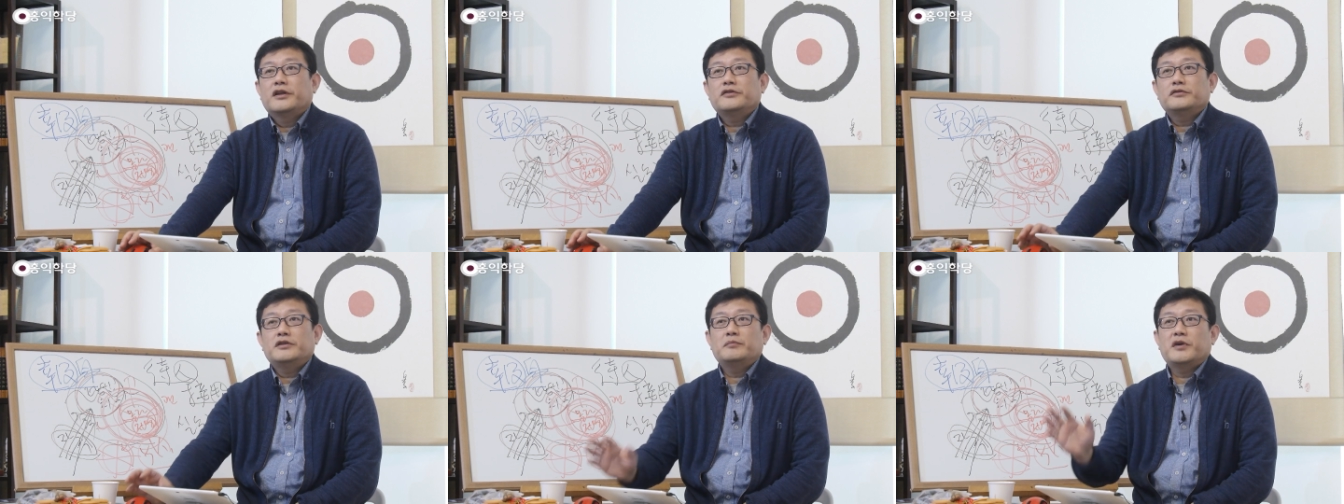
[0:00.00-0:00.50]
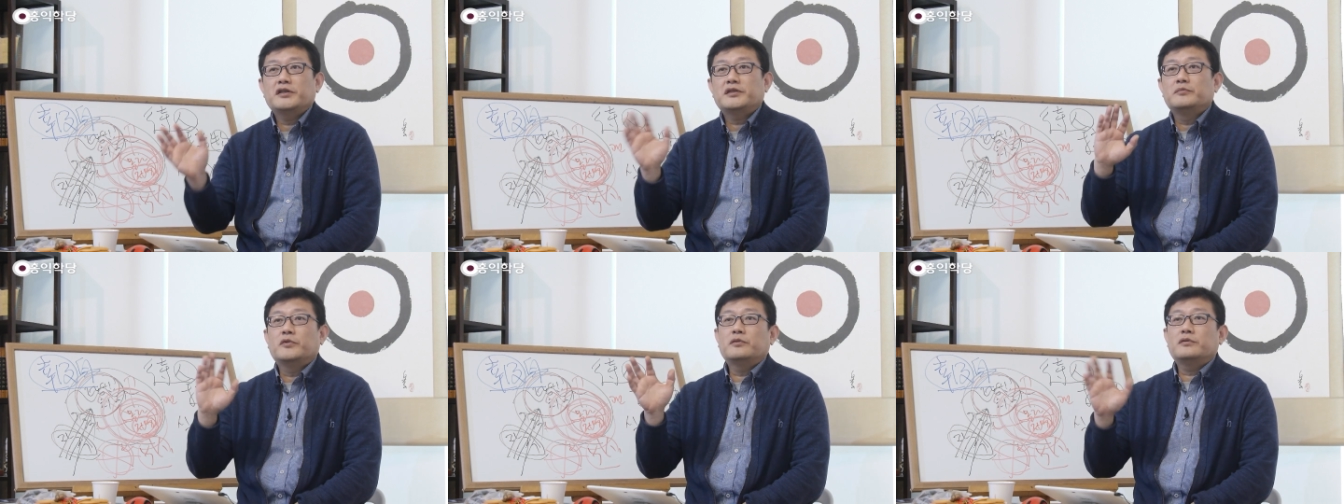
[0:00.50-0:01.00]
예수님
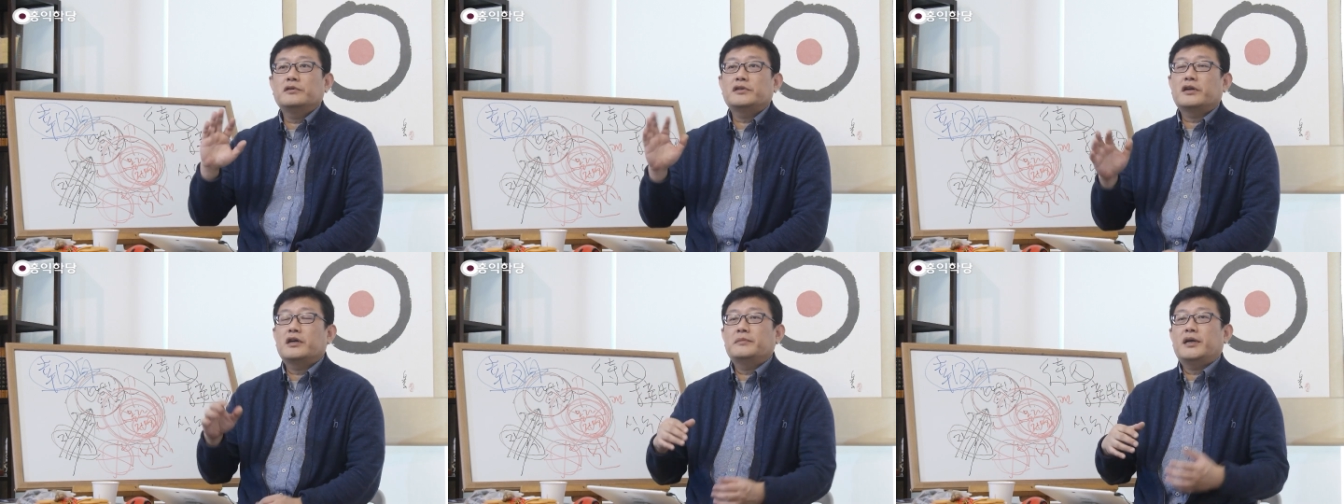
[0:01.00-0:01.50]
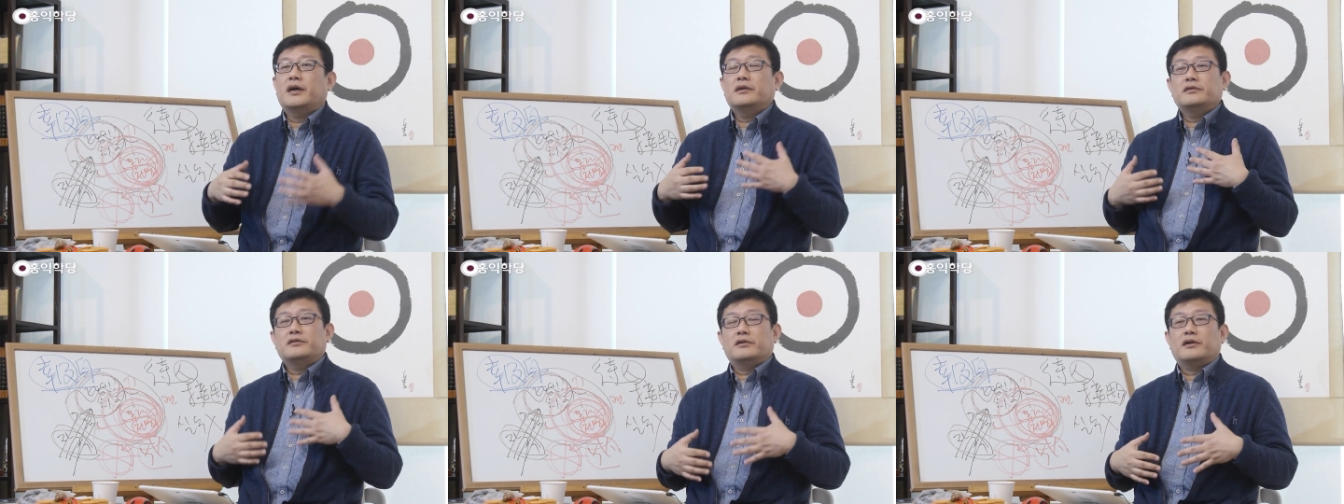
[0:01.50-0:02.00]
말씀 모르는 사람이
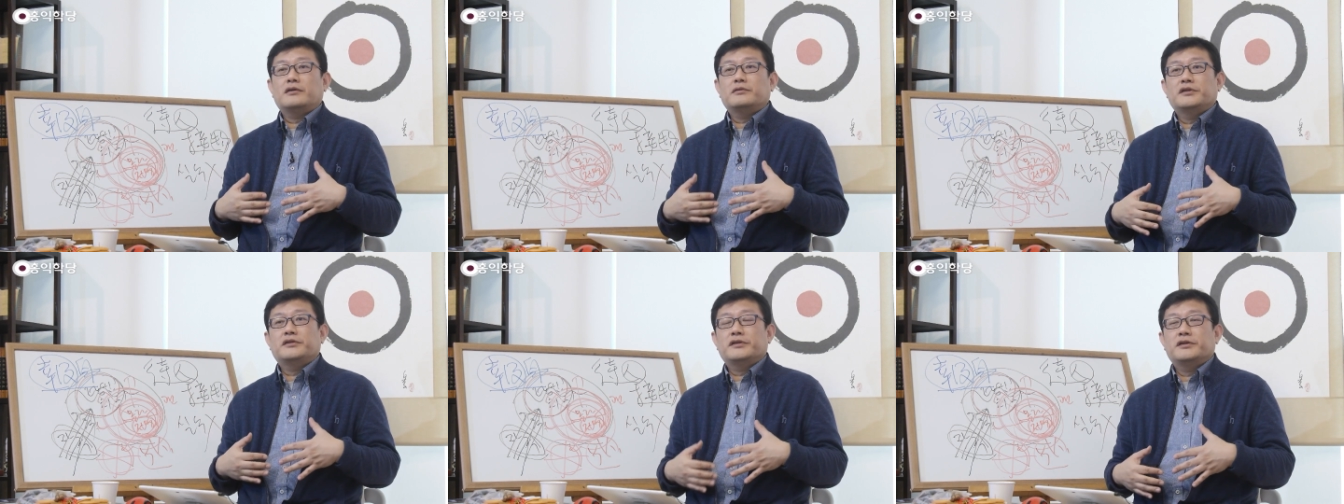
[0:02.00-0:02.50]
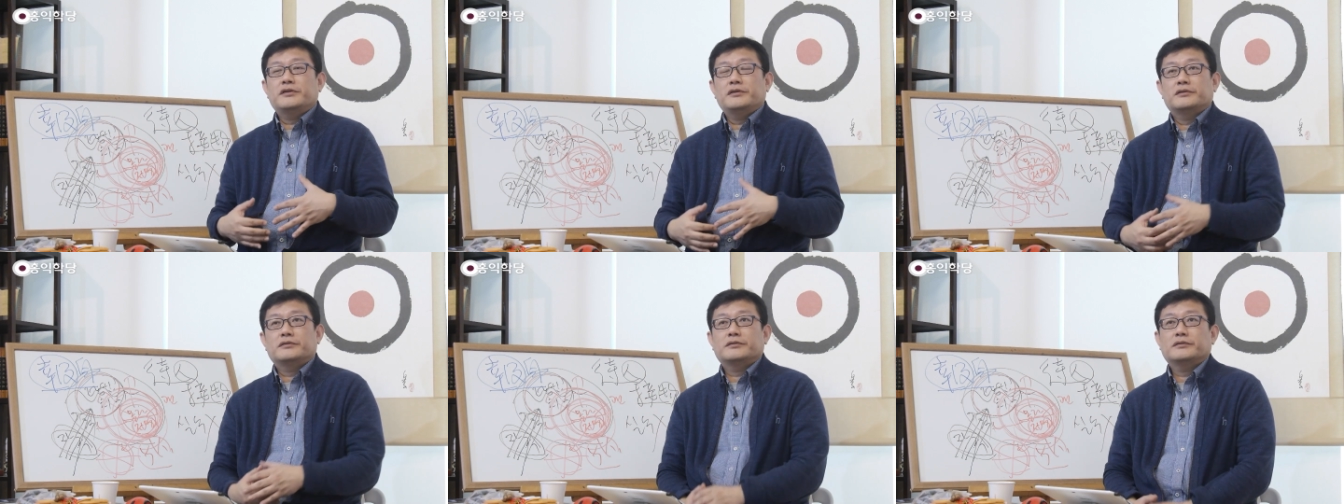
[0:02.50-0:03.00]
아는 척하고
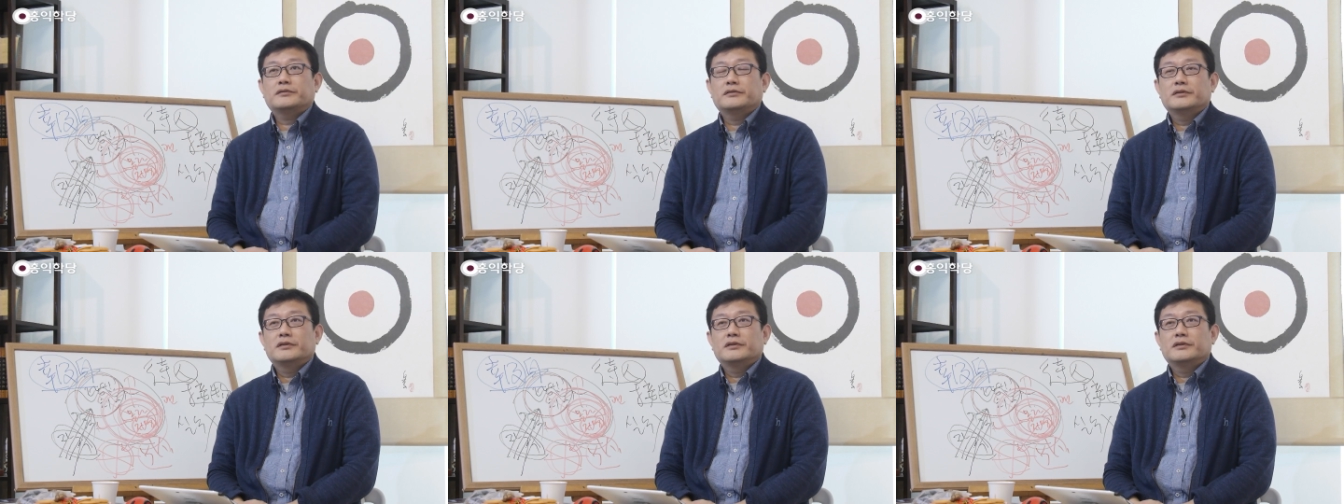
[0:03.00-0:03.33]
있어요.